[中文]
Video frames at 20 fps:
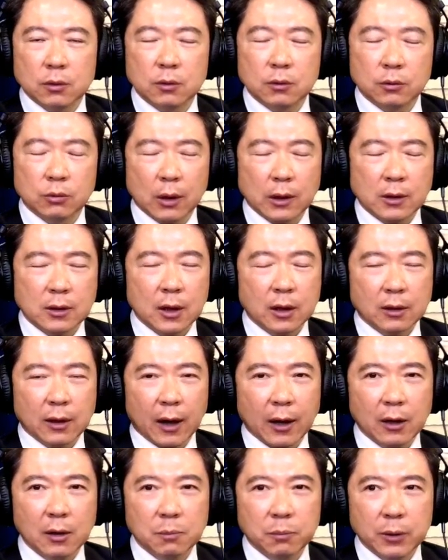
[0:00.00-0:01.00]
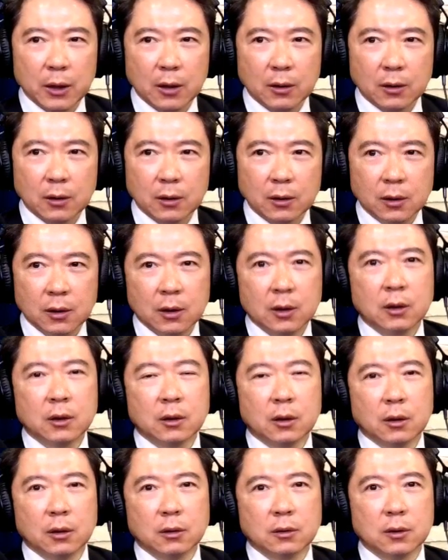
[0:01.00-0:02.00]
转向哪一边呢？
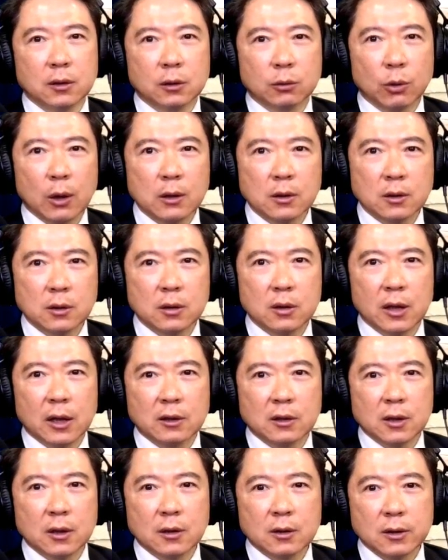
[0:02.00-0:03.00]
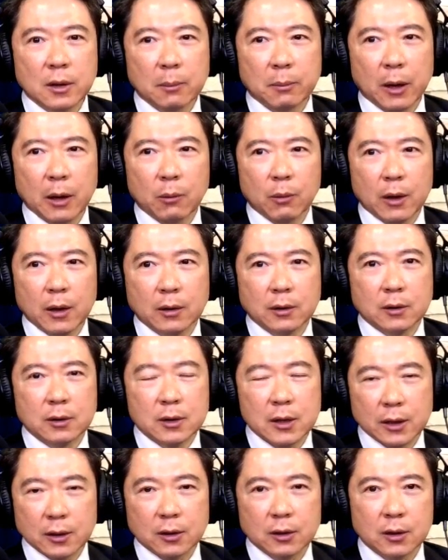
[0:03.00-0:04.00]
呃，这个端是两千三百万
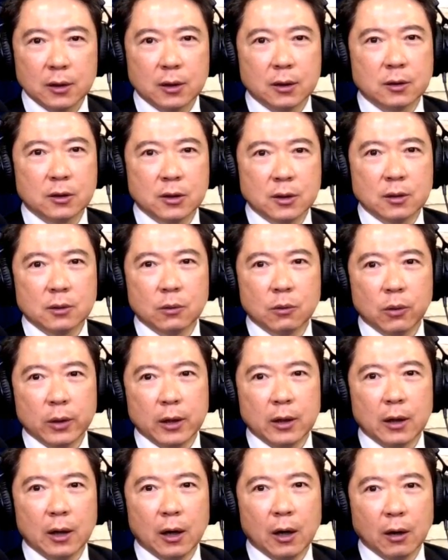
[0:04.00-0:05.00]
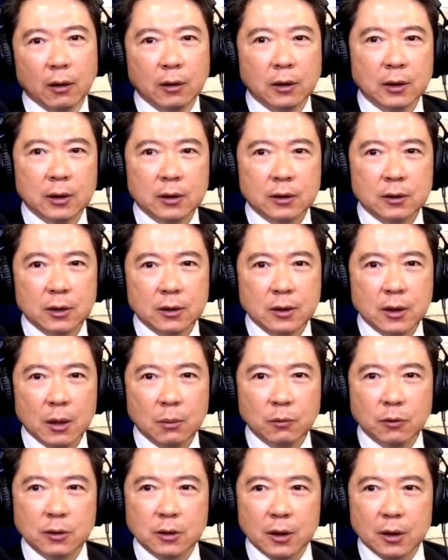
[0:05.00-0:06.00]
人的智慧了哈。那现在
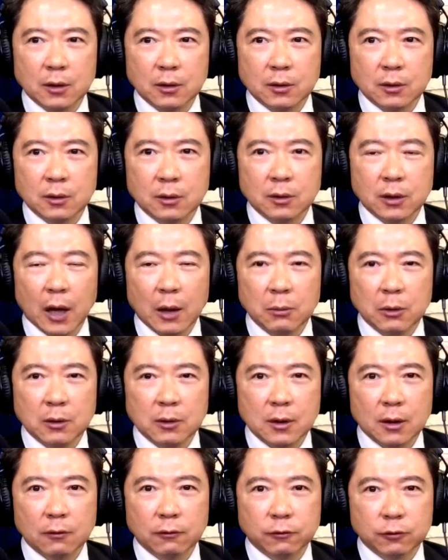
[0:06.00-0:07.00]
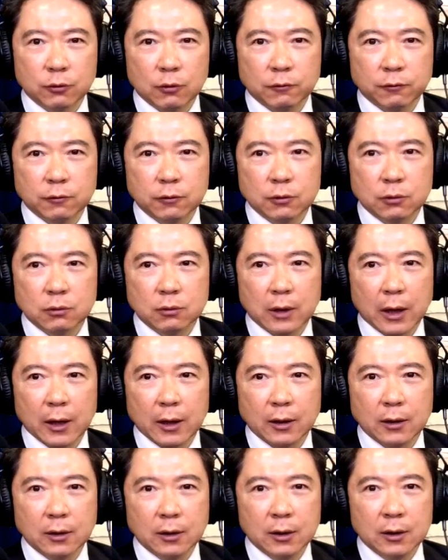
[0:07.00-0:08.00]
目前台面上所浮出
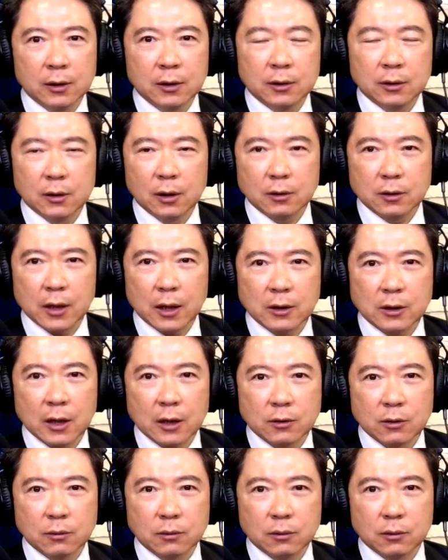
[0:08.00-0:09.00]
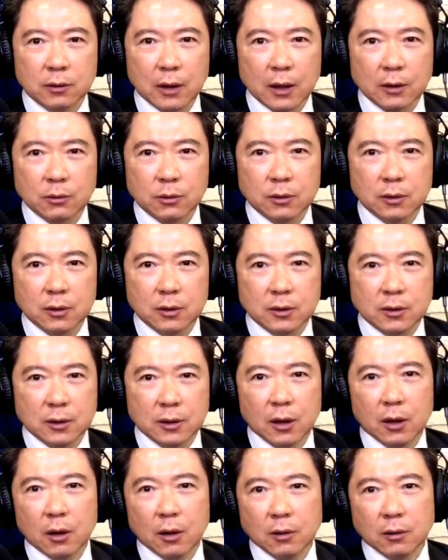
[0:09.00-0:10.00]
来要参加总统大选的几
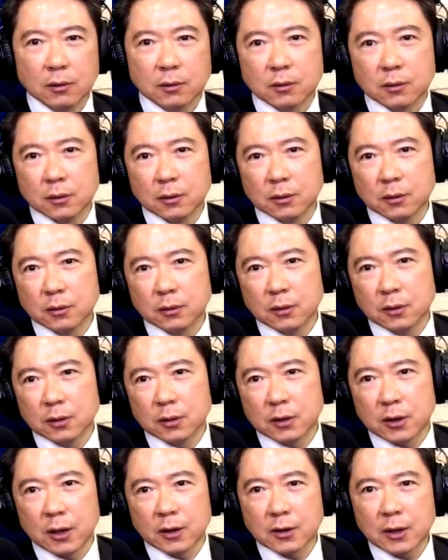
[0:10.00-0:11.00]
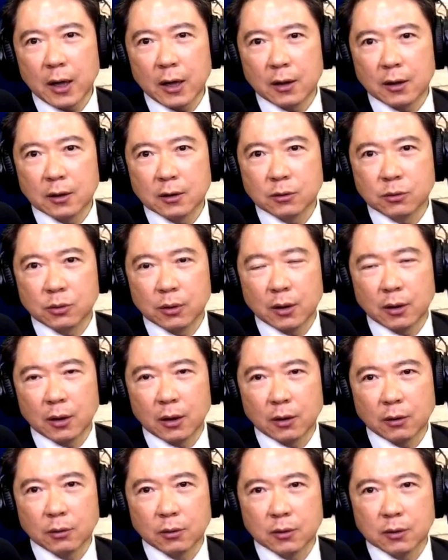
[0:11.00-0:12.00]
个呃这个潜在人选
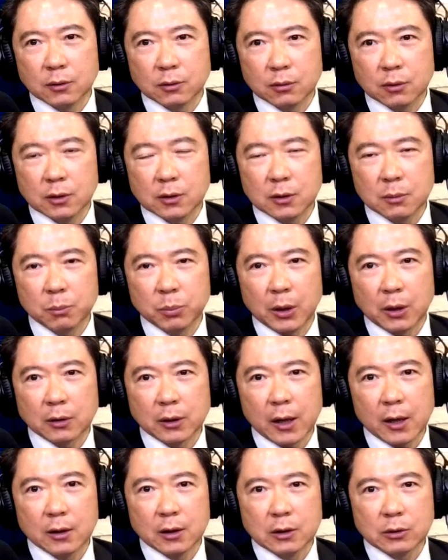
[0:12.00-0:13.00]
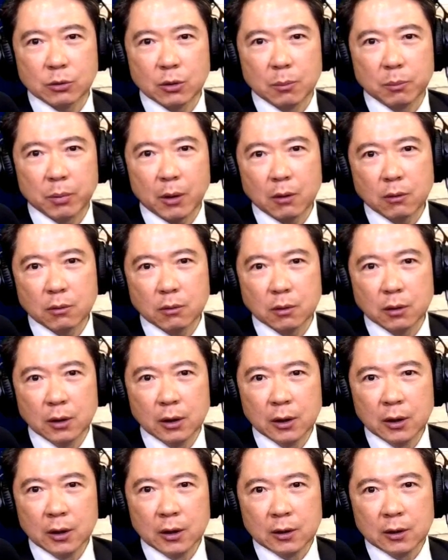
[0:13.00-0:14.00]
哈，或者说已经表态人选，包括
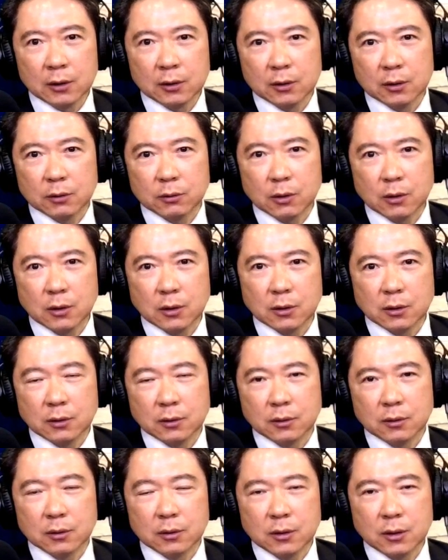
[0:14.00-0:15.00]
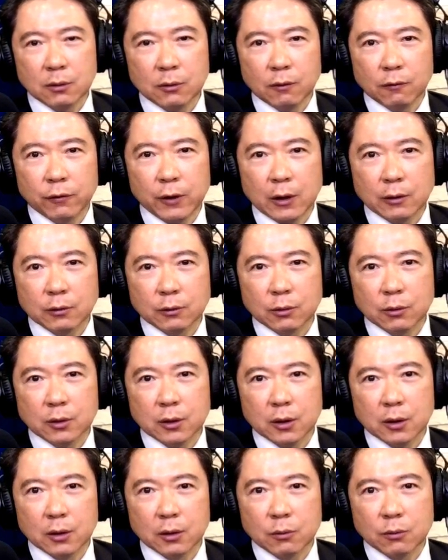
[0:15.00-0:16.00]
呃最近新闻非常多
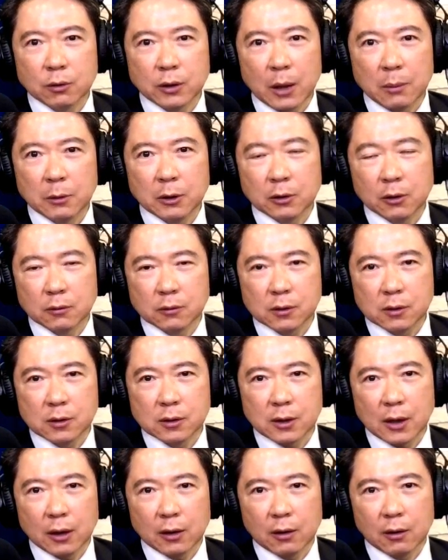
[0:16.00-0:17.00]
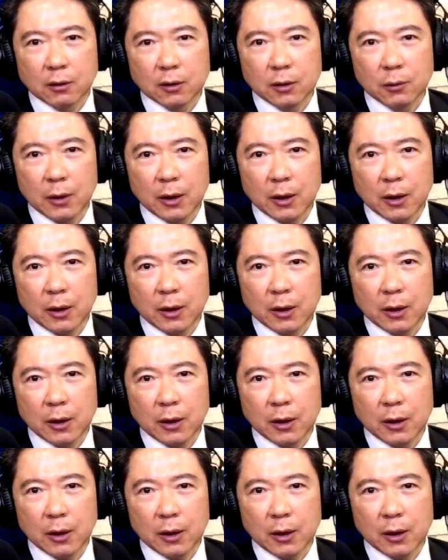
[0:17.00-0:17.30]
的郭台铭董事长哈，另